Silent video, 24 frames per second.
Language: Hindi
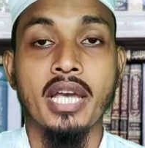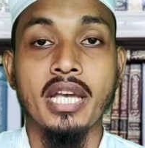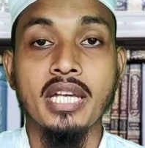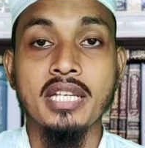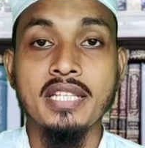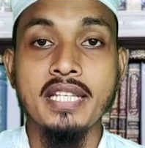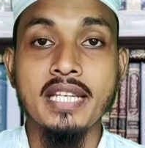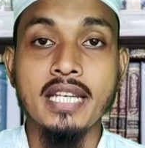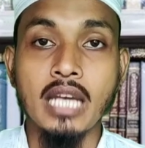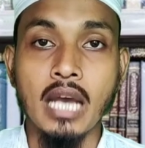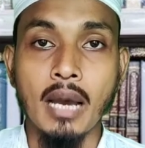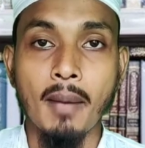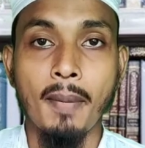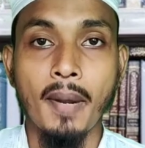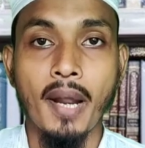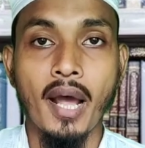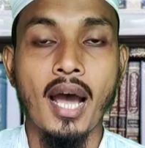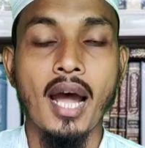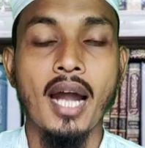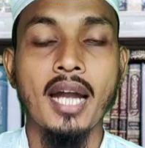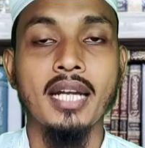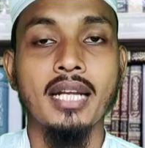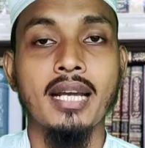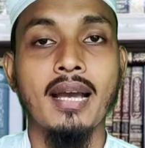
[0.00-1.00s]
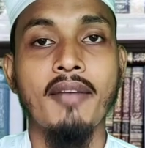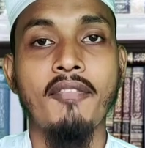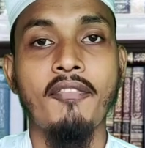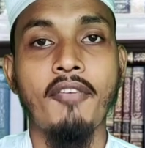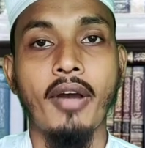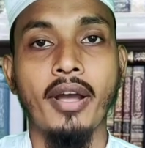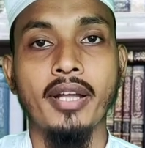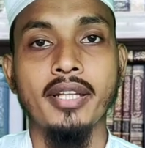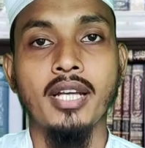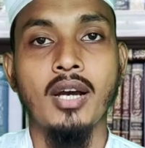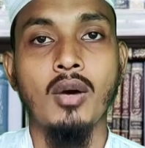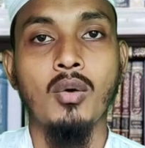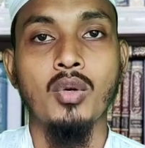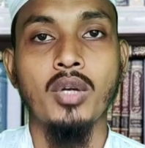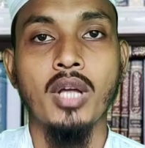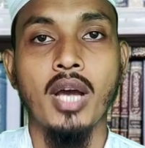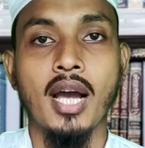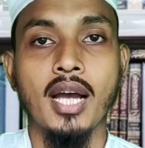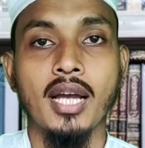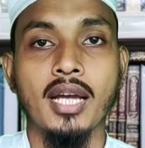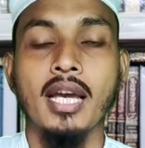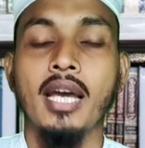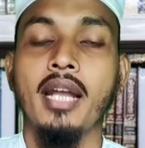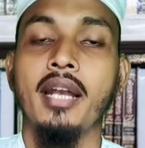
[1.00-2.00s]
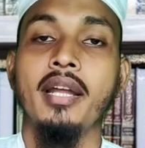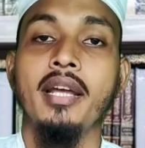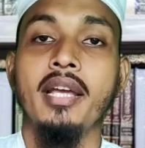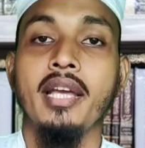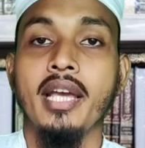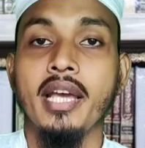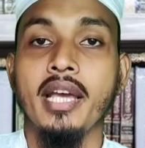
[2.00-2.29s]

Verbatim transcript: इसी घबराहट का फ़ायदा उठाकर